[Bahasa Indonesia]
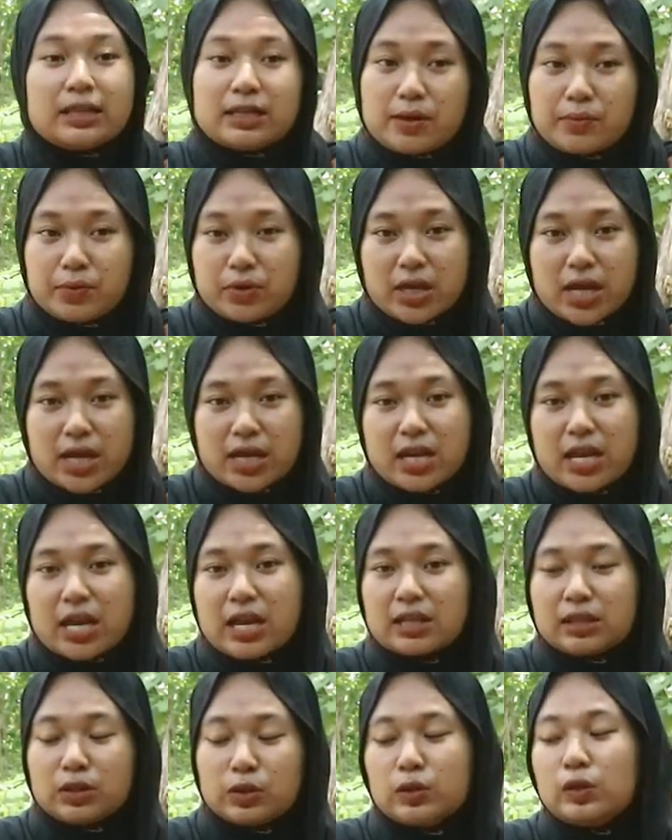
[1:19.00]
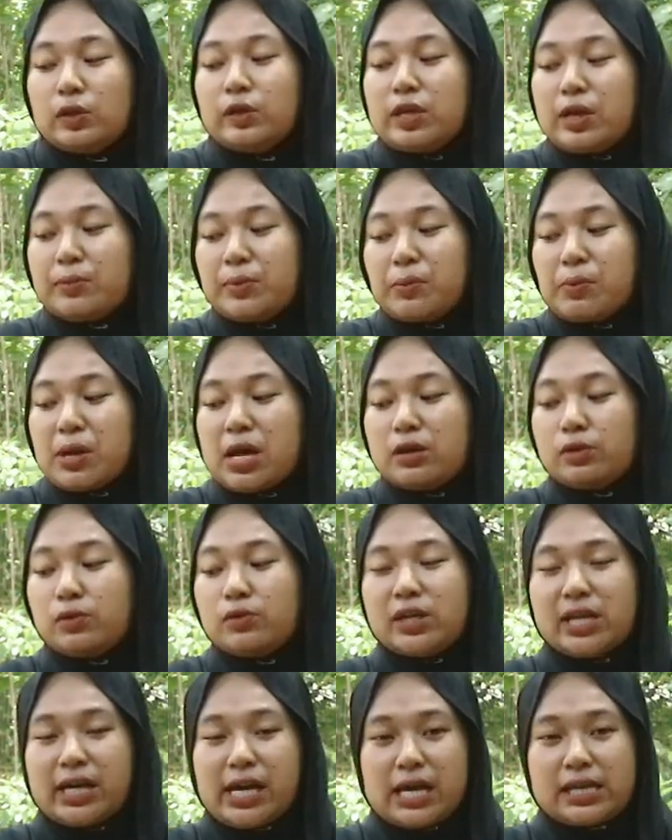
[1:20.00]
Tabungnya ini yang dulunya berbahan
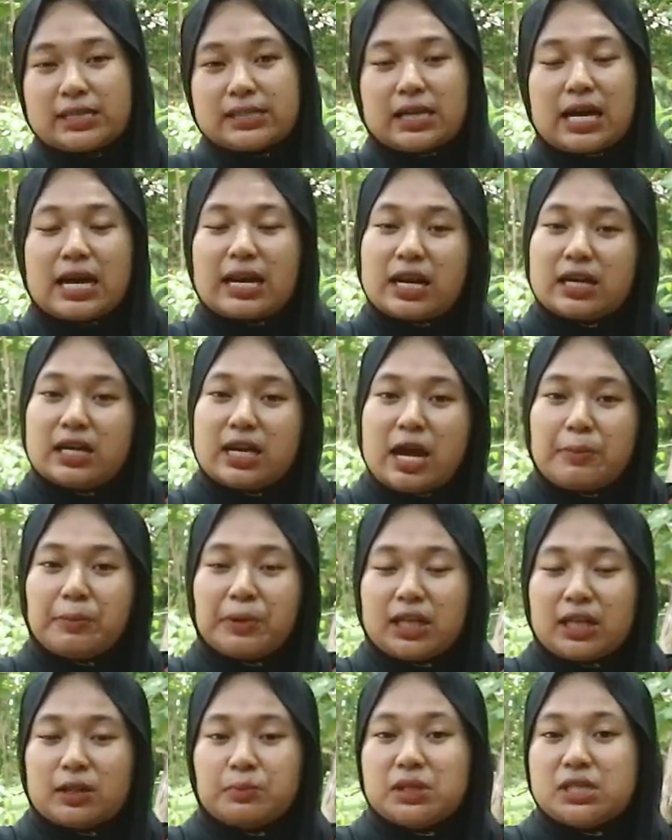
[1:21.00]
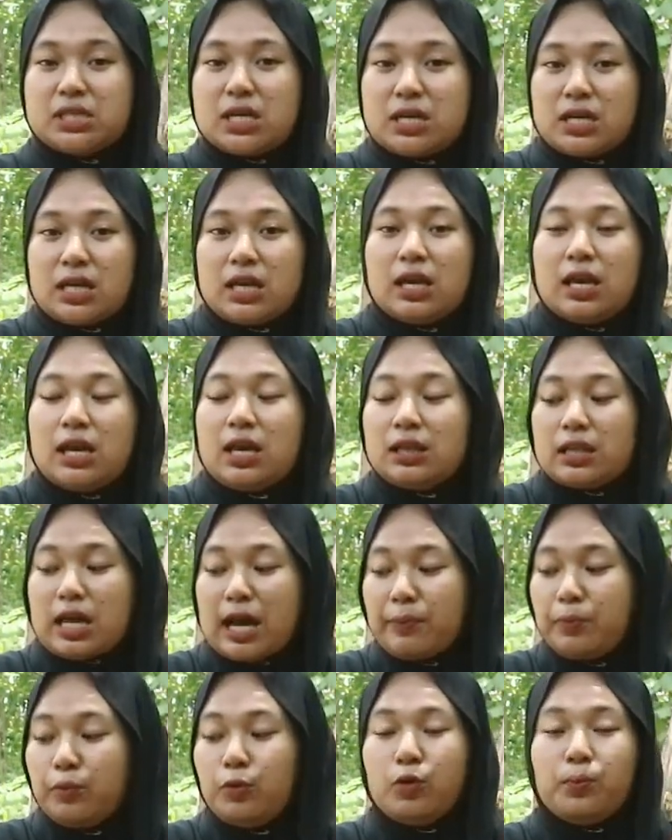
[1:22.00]
kuningan sekarang diupgrade menjadi
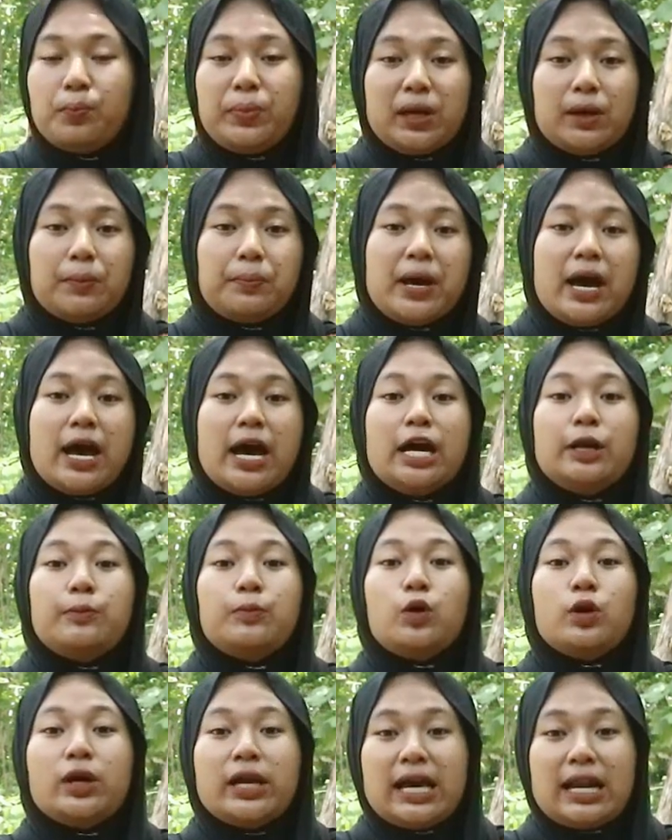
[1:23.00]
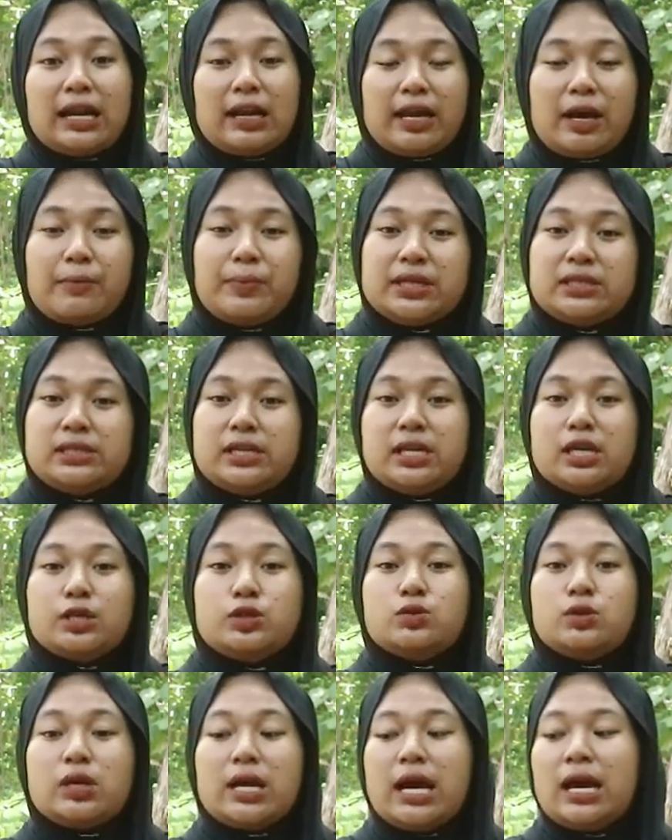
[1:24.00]
tabung berbahan monel yang pastinya
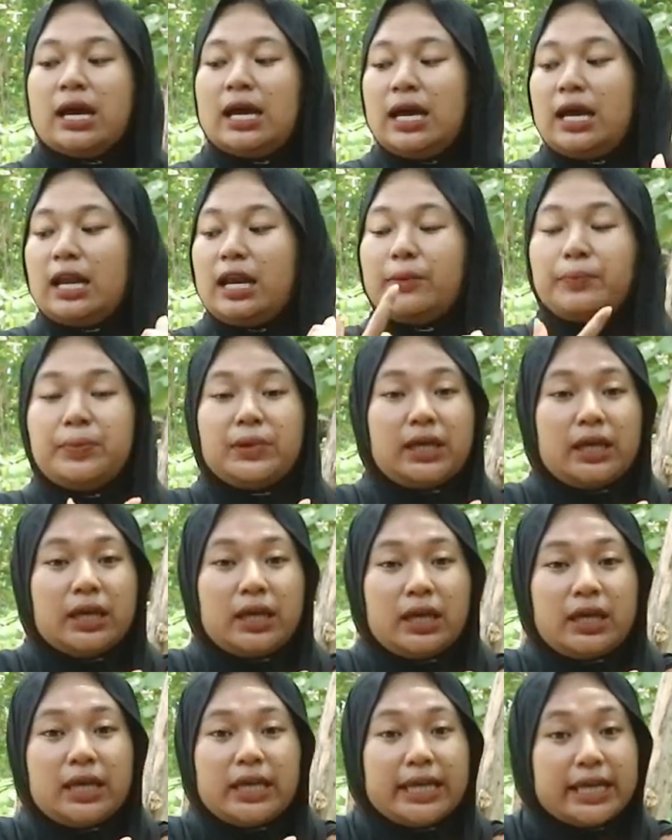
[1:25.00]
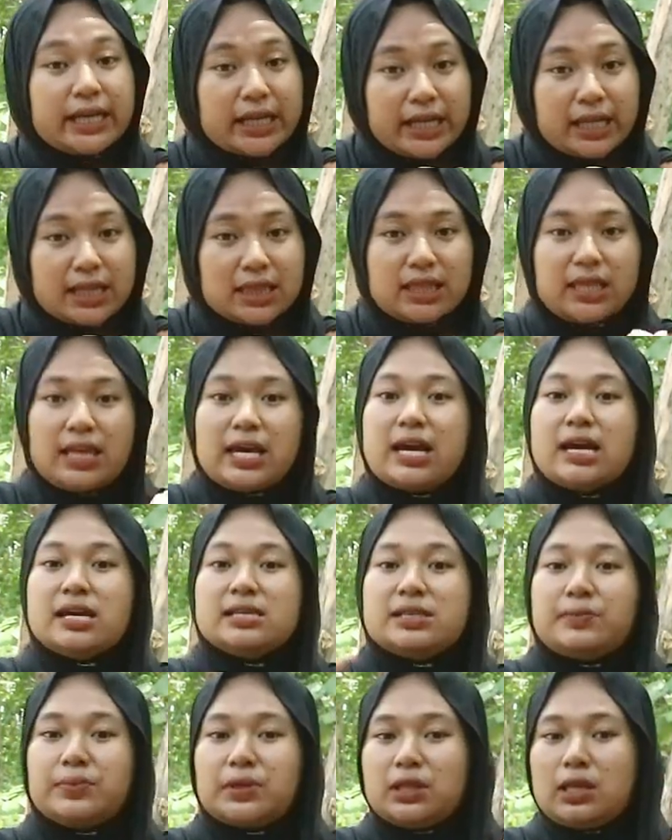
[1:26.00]
juga lebih irit ya
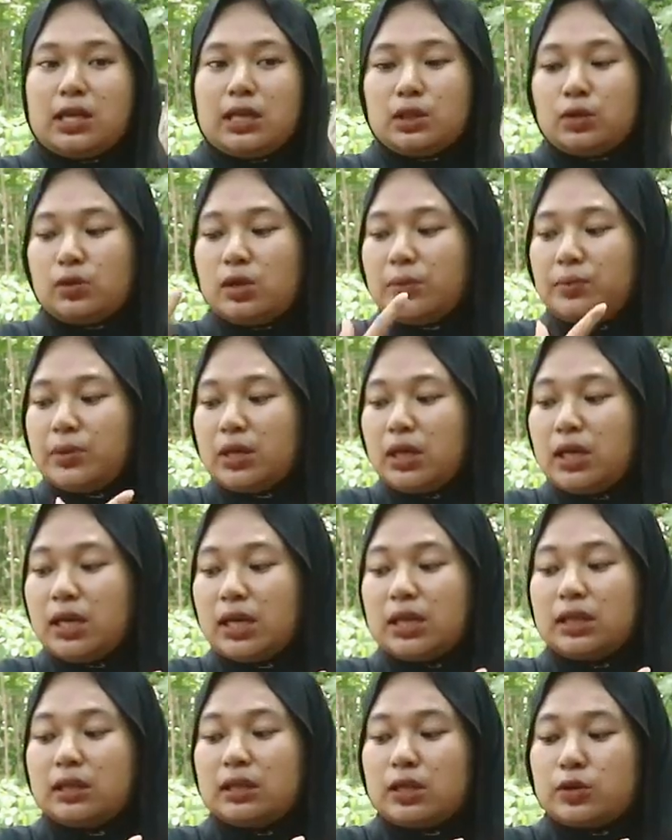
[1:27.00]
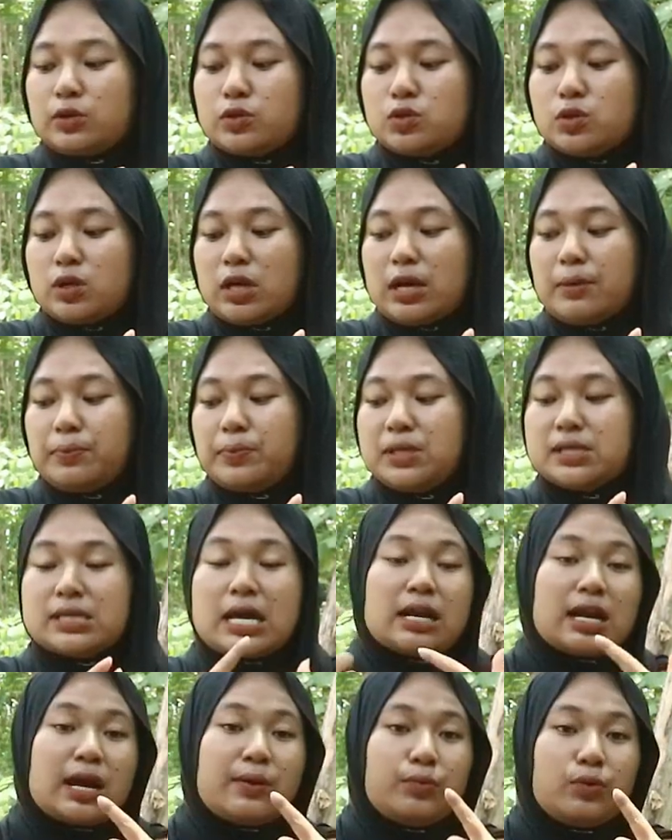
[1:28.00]
seperti itu lebih irit terus juga
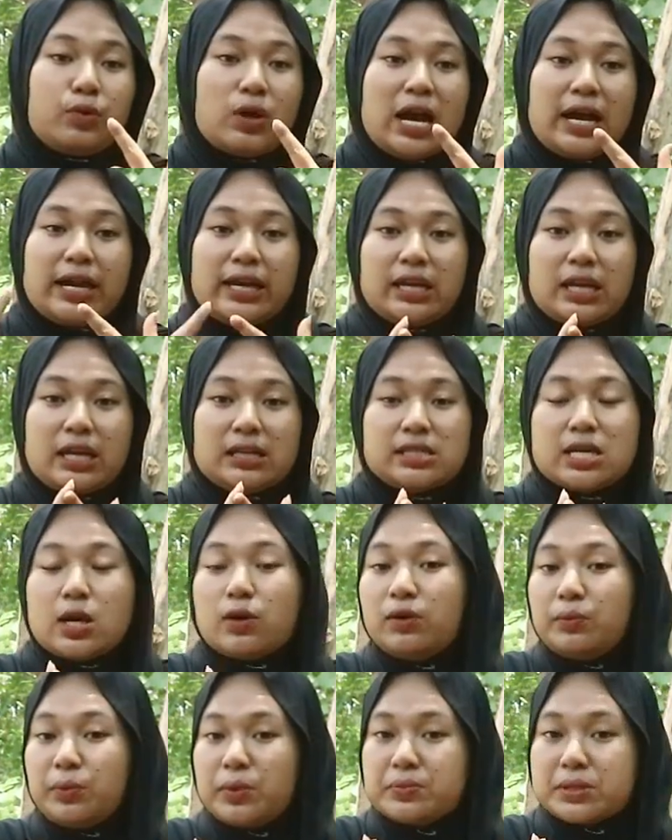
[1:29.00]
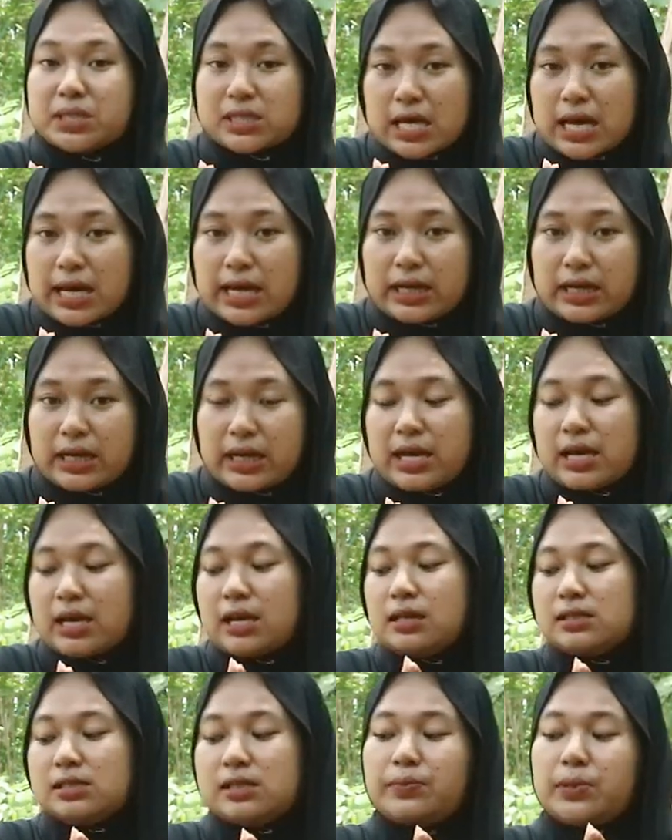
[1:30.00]
bisa nampung angin yang jauh lebih besar
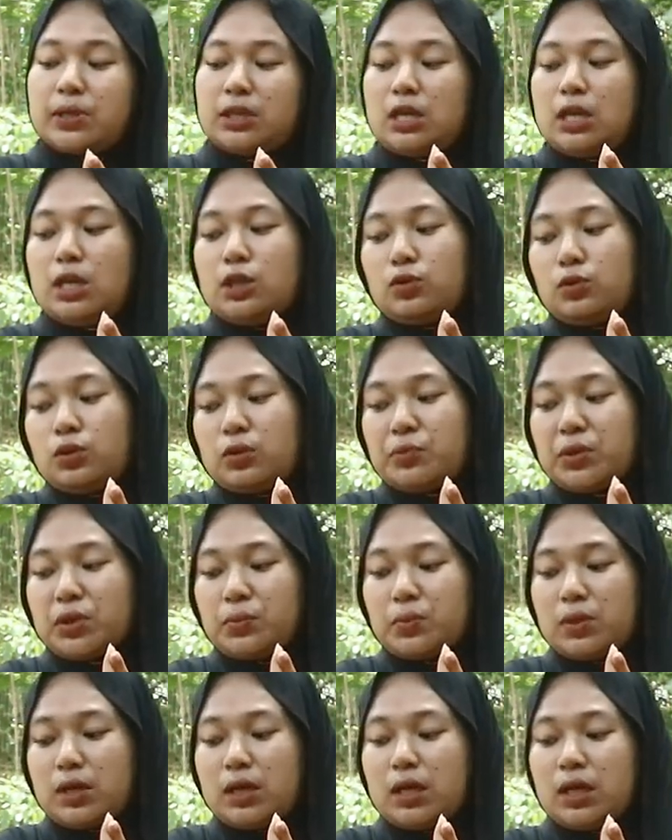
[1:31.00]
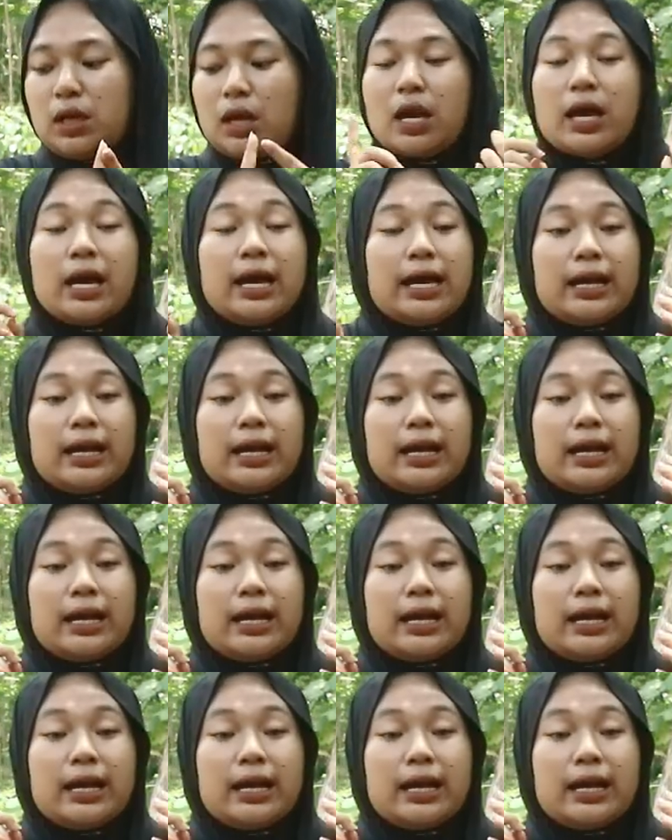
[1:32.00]
ya seperti itu teman-teman